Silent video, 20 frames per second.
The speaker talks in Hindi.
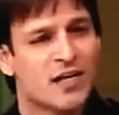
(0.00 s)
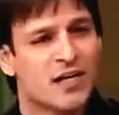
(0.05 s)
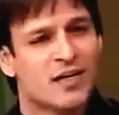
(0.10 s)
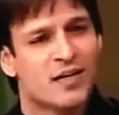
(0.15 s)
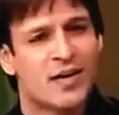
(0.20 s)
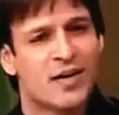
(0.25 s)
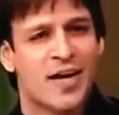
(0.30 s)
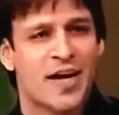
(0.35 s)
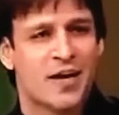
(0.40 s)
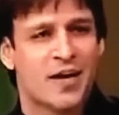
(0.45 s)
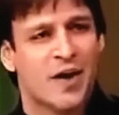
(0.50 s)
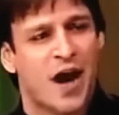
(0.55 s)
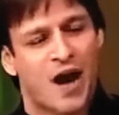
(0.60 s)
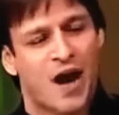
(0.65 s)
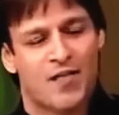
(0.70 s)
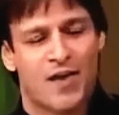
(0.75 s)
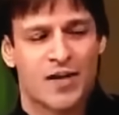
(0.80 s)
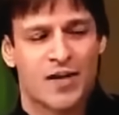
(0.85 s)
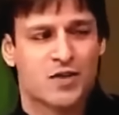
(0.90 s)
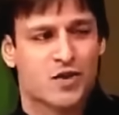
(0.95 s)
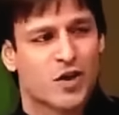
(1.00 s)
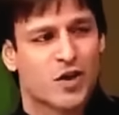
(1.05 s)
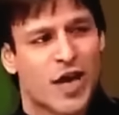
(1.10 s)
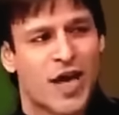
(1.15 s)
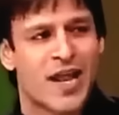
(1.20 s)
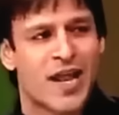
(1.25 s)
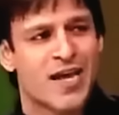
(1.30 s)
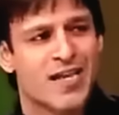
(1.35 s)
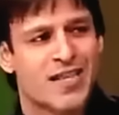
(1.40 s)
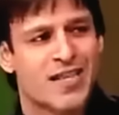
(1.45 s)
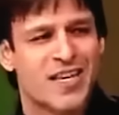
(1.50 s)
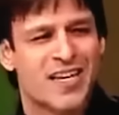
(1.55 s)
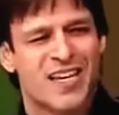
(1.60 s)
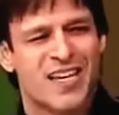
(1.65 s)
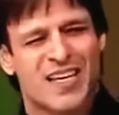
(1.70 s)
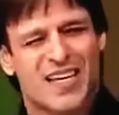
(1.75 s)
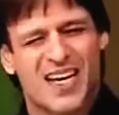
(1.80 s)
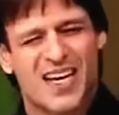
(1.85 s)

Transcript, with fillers: एक, एक आवाज तो कह रही थी कि हाँ।